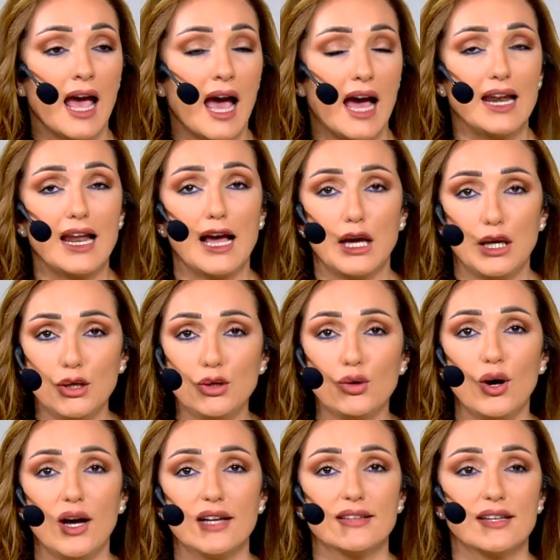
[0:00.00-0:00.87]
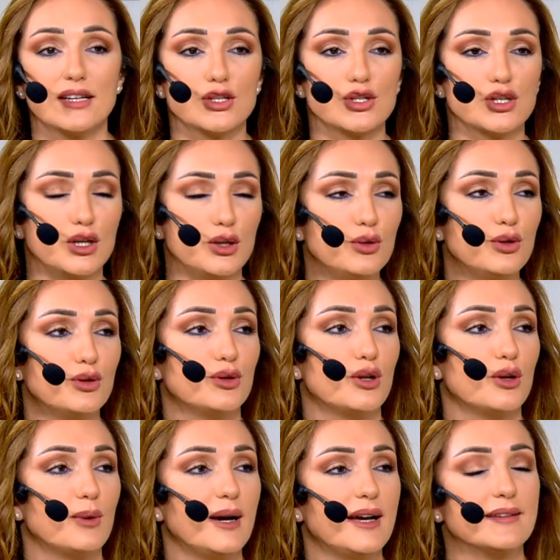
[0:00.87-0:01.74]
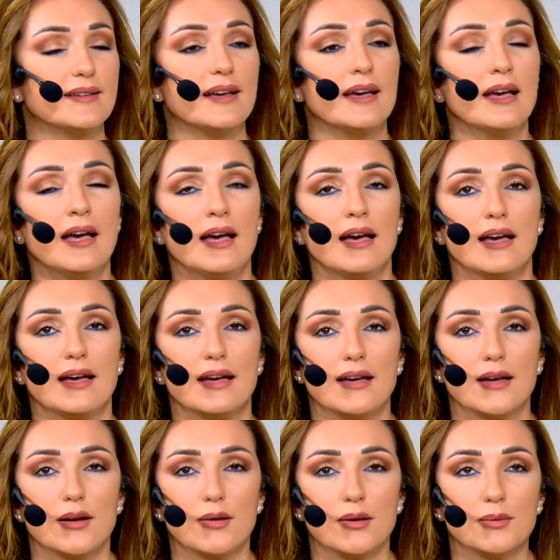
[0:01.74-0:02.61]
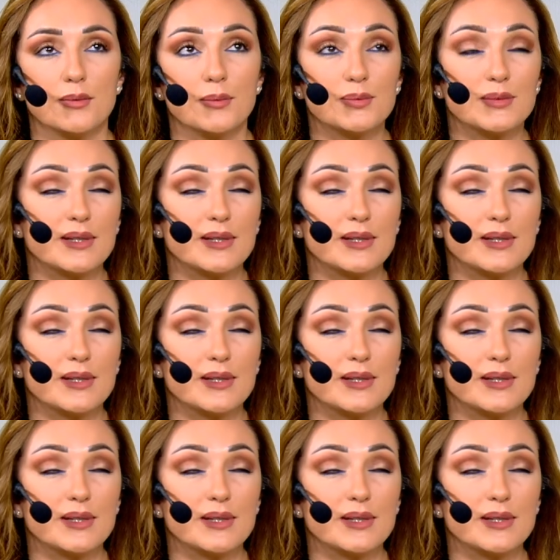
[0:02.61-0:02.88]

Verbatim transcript: هلا حلو هذا الإشي حلو انه الوحده آه،